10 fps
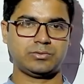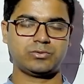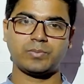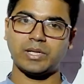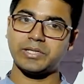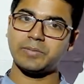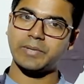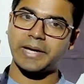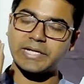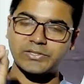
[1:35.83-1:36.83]
সুপারলেটিভ
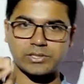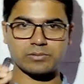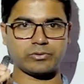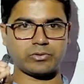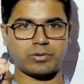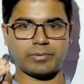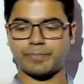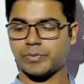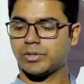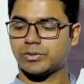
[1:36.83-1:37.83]
অ্যাডজেটিভ হতে হবে
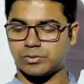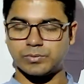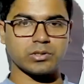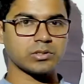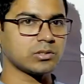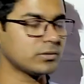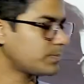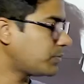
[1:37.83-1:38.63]
তো প্রিয় দর্শক